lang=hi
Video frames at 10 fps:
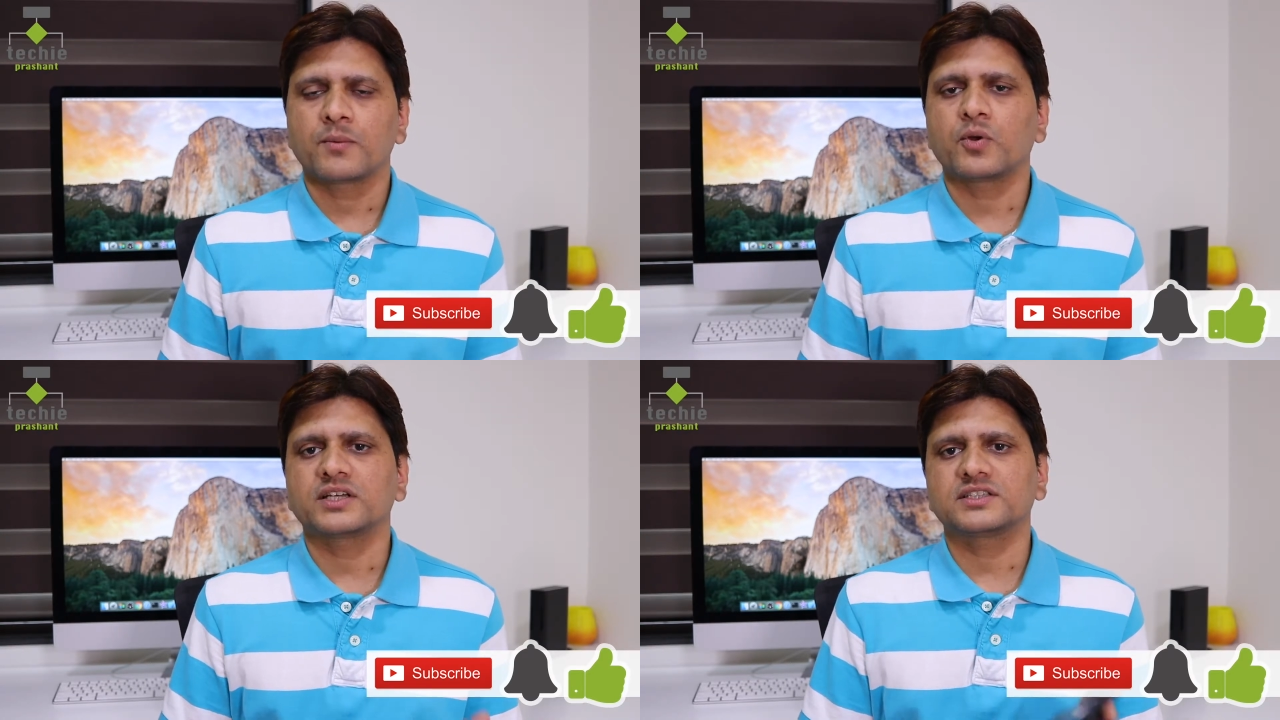
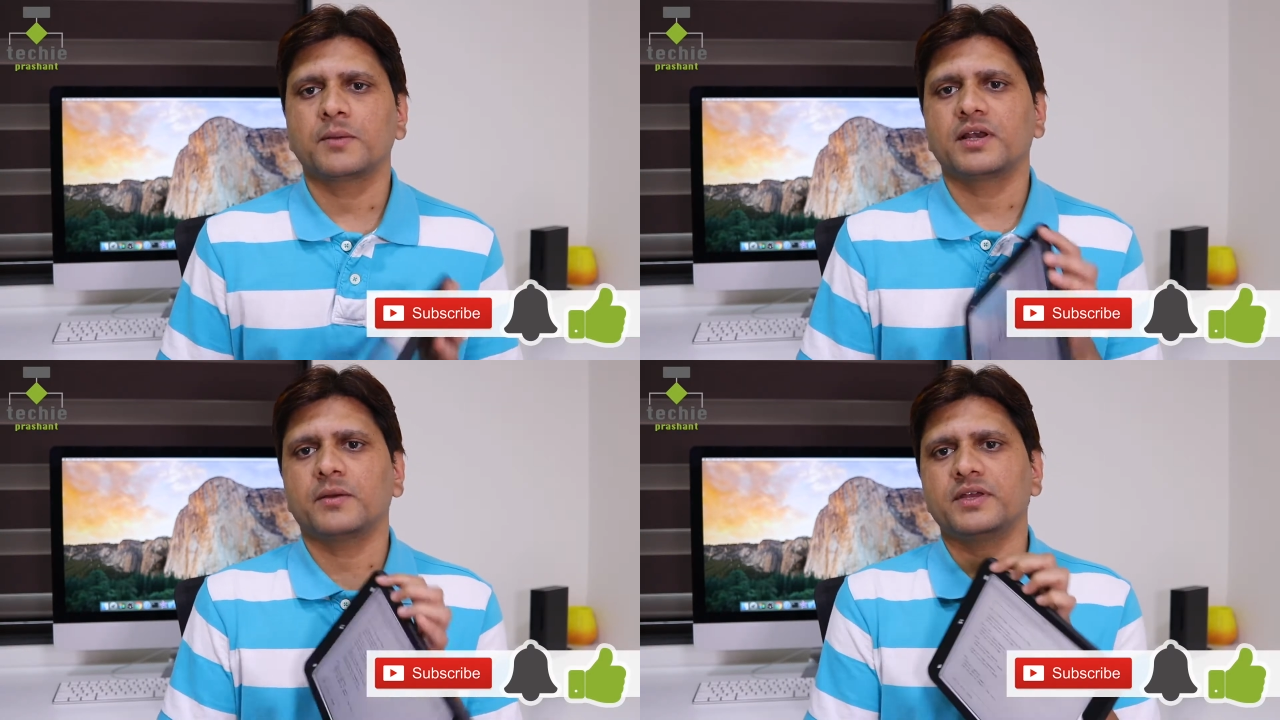फॉर
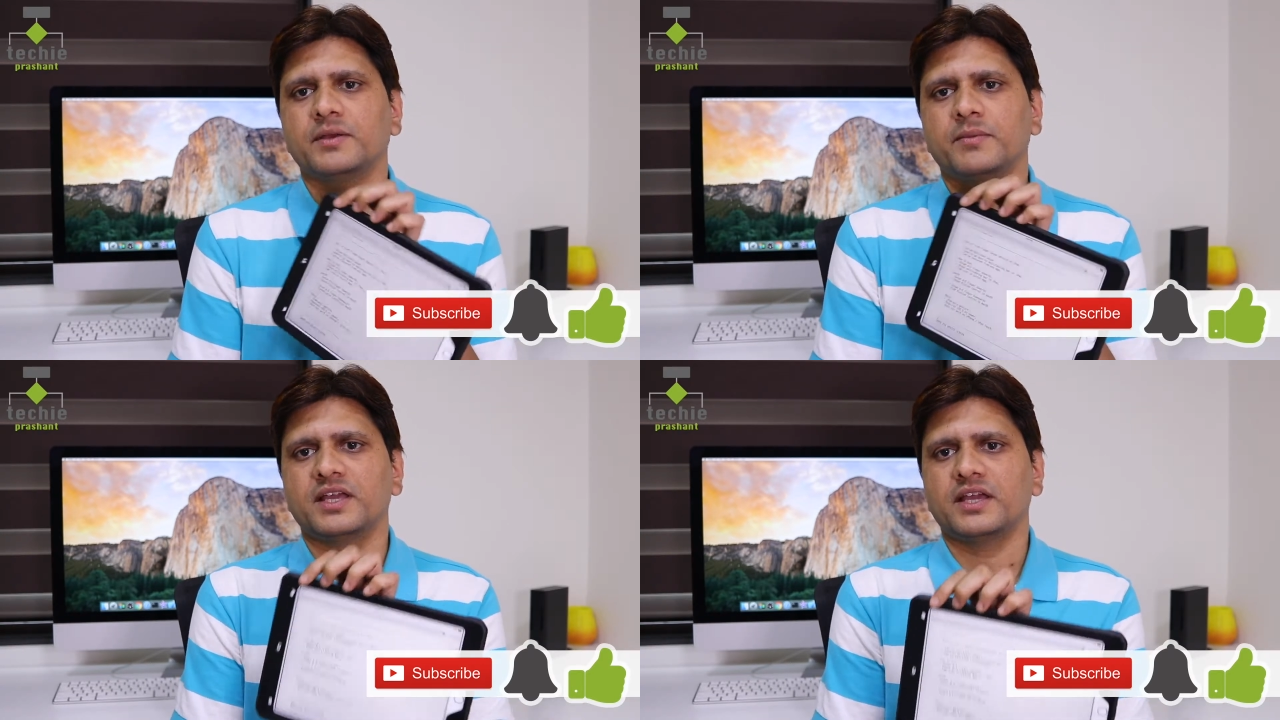एग्जाम्पल
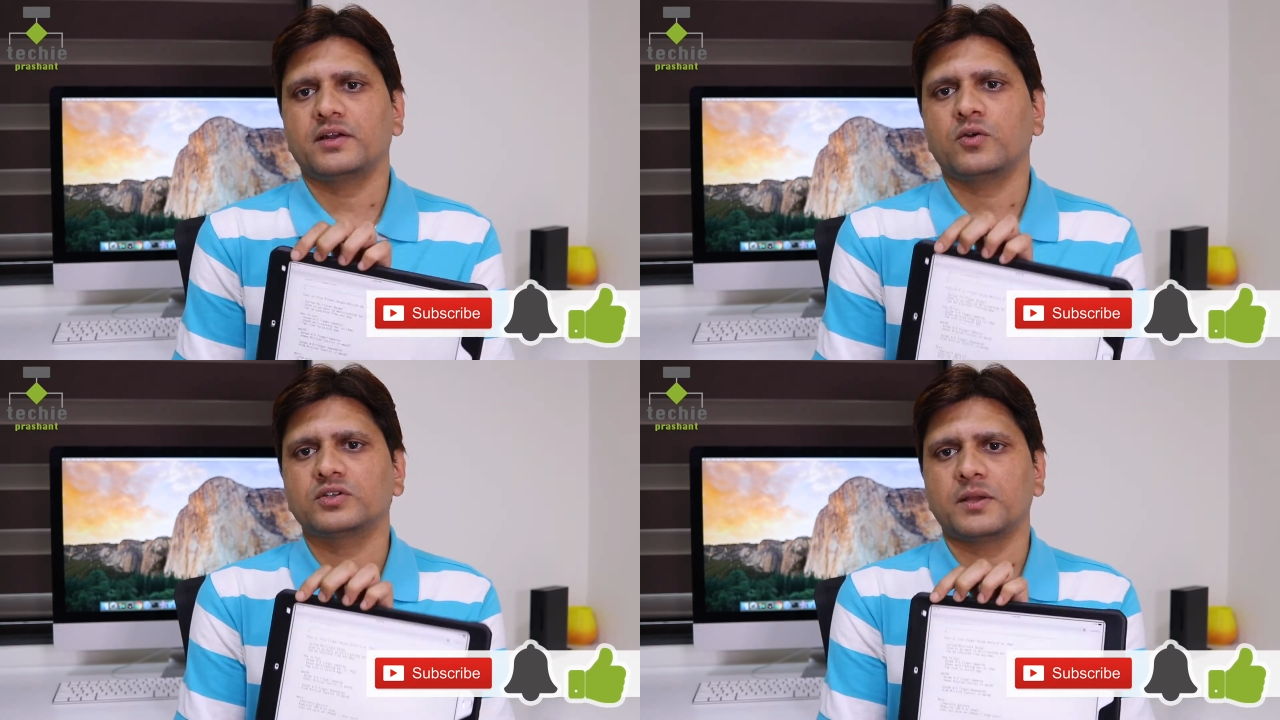अभी मैं ये
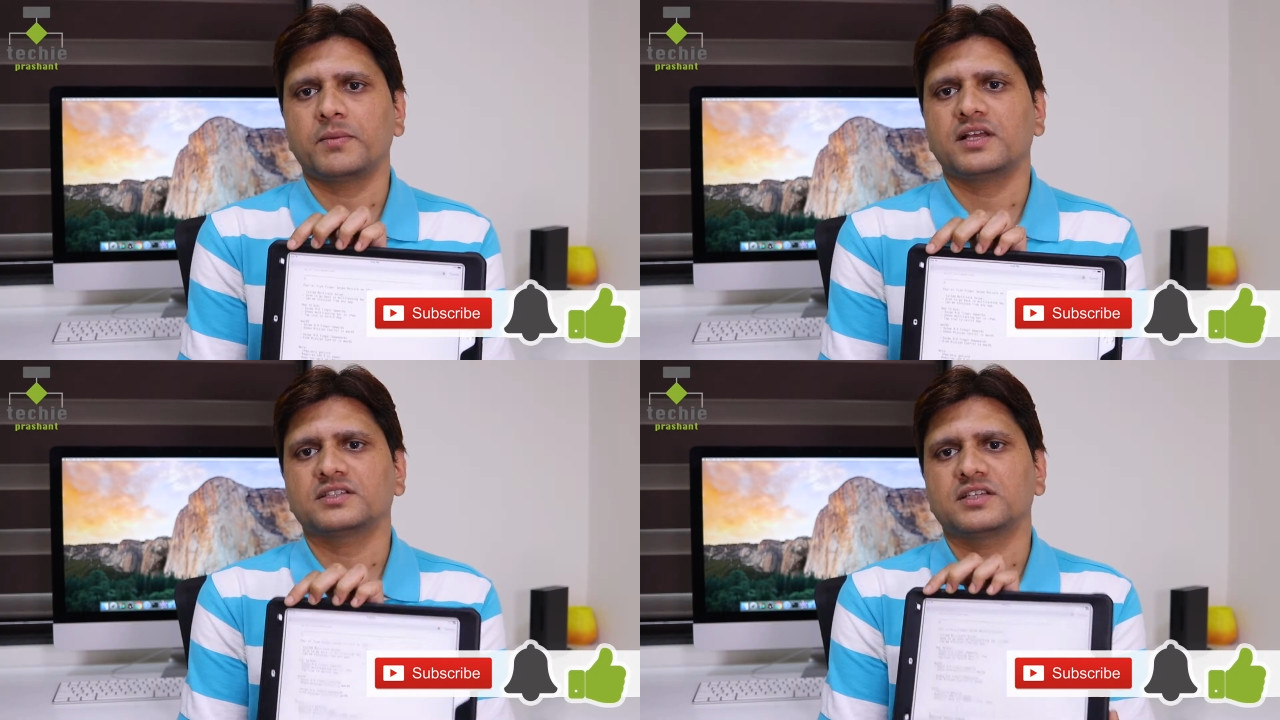नोट्स
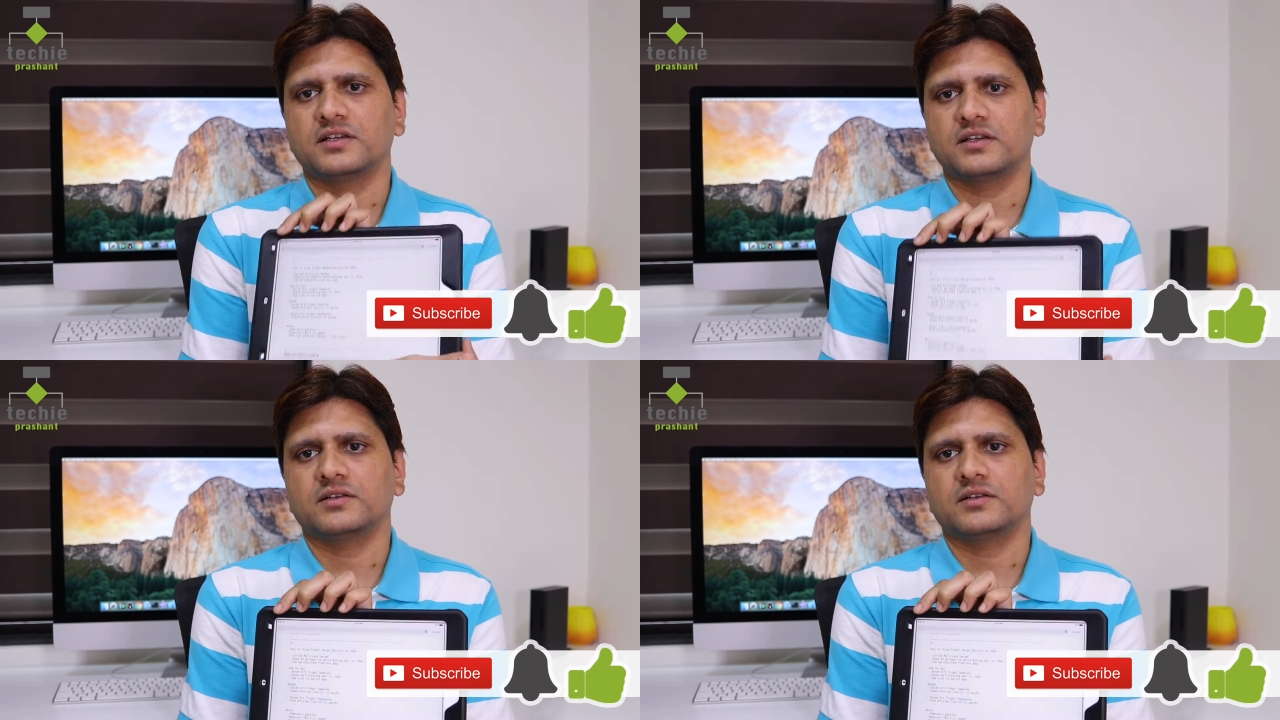एप्लीकेशन